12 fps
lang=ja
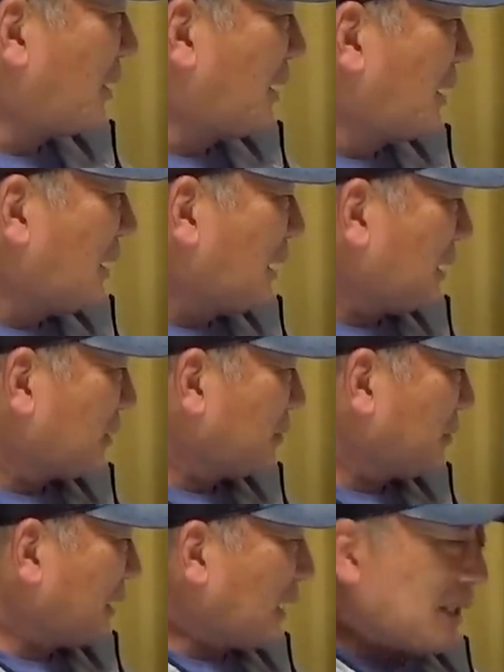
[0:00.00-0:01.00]
うん、あ
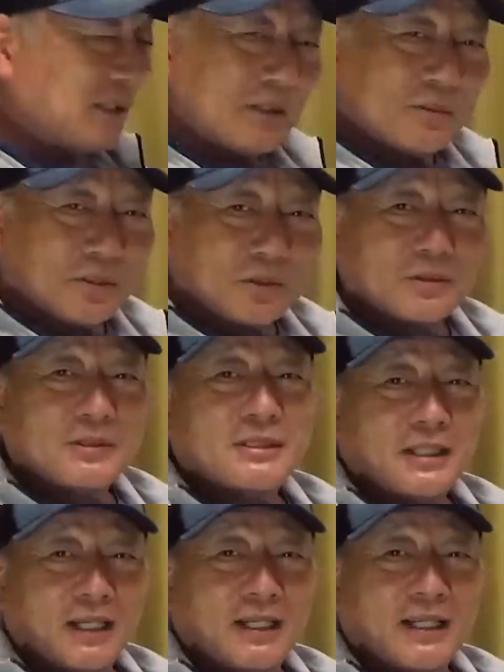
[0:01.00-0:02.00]
の投げてるボール自
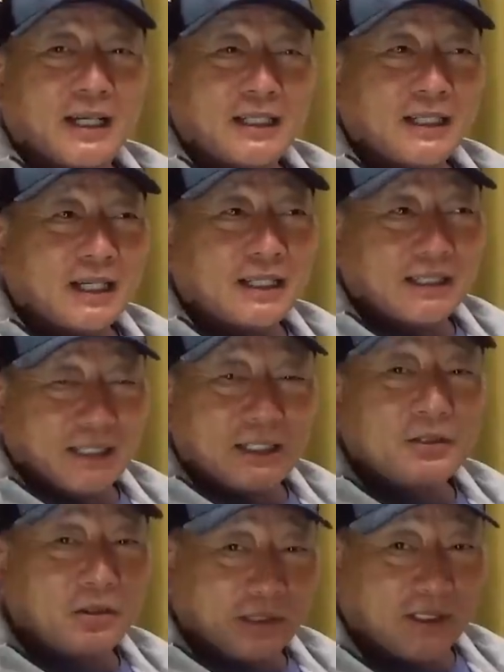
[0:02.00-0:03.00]
体ランナーがいない
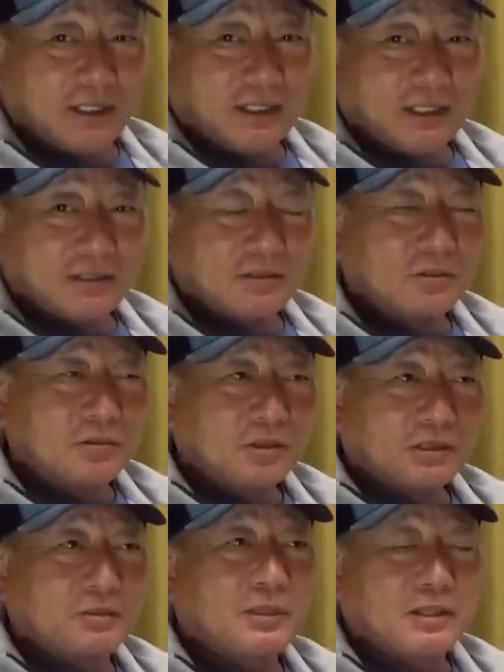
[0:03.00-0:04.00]
時、うん、そういうのは
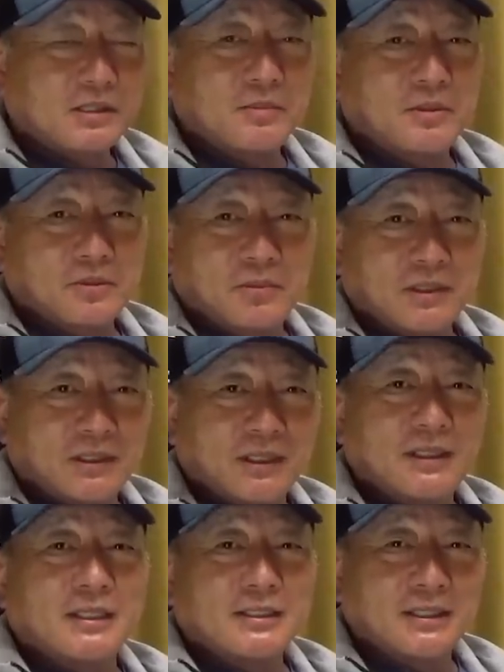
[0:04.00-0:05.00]
素晴らしいボールもいって
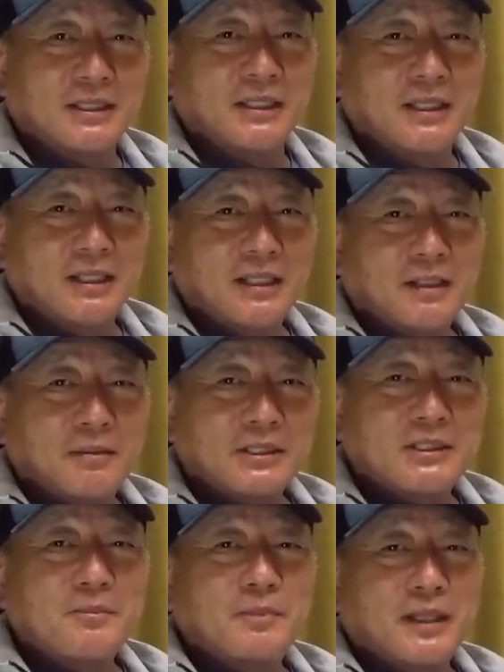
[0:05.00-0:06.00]
たし、はい、まあ、
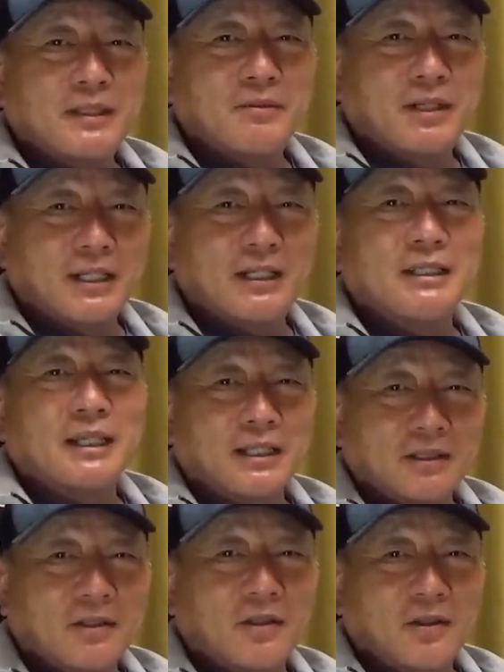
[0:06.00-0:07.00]
心配ではないんだけ
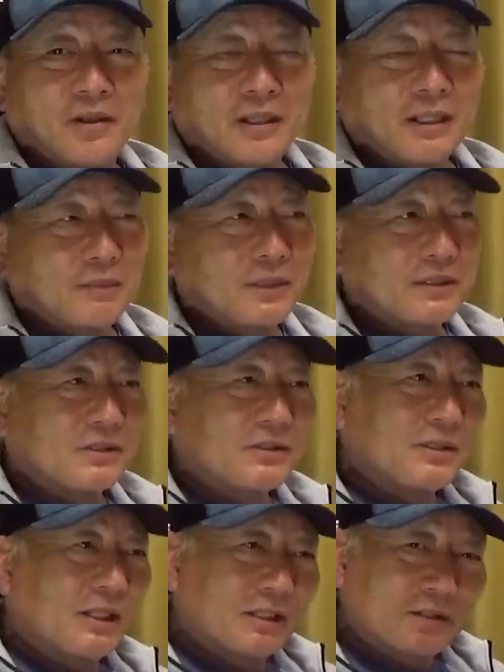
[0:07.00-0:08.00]
ど、はい、やっぱ
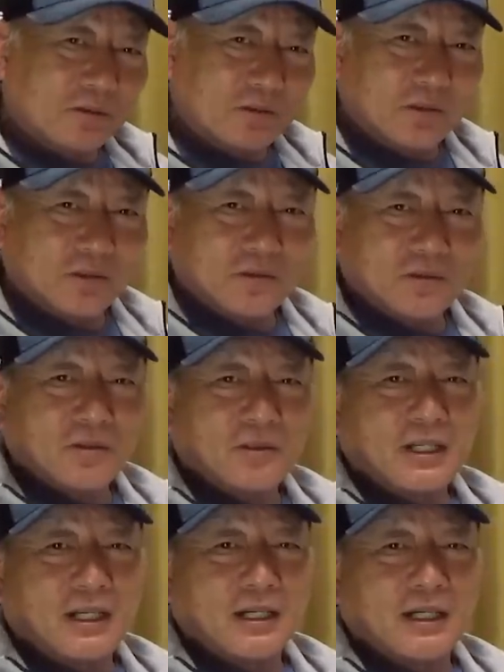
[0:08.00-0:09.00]
シチュエーションというのを
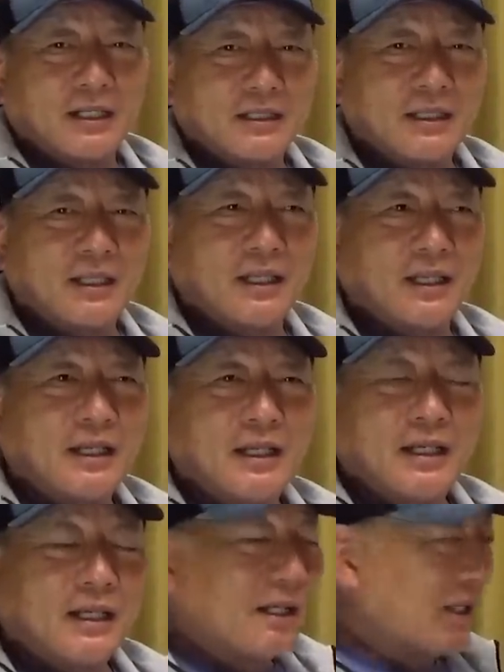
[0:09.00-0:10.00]
考えて、うん、
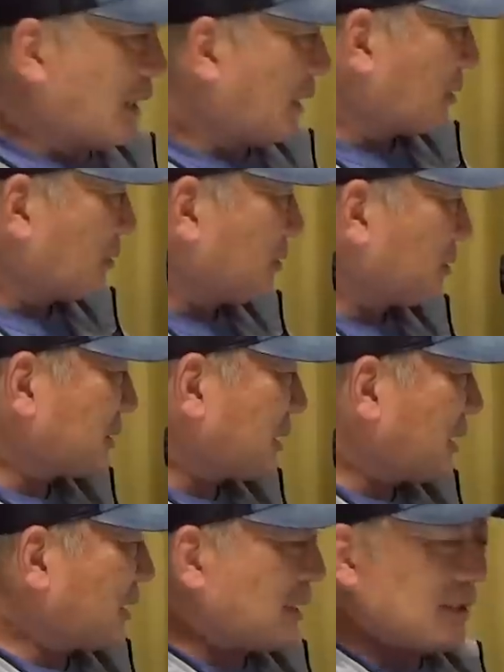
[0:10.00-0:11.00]
あの使
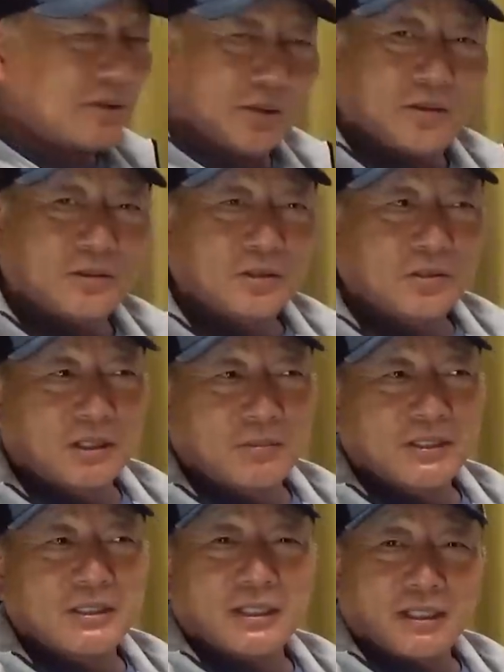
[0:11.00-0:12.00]
わないとちょっと厳
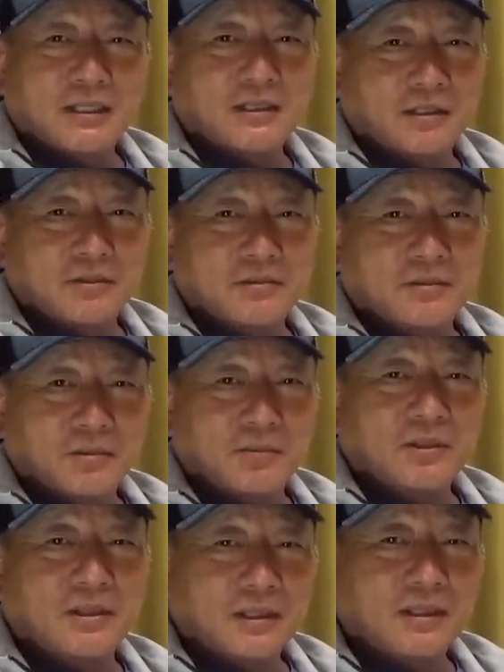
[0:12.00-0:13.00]
しいかなっていうふうに思っ
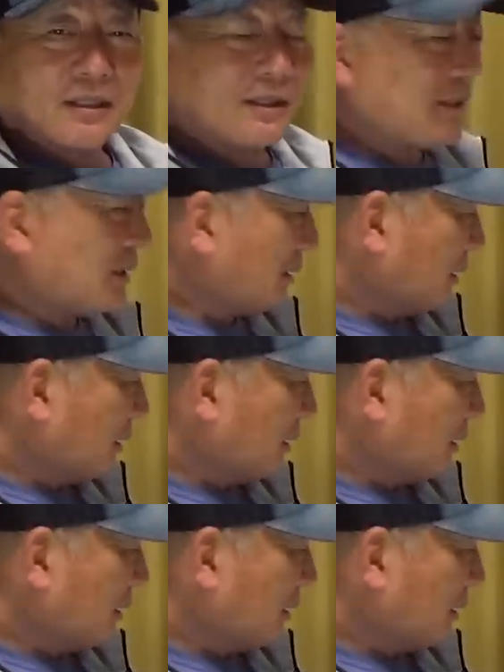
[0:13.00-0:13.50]
てね。うんうん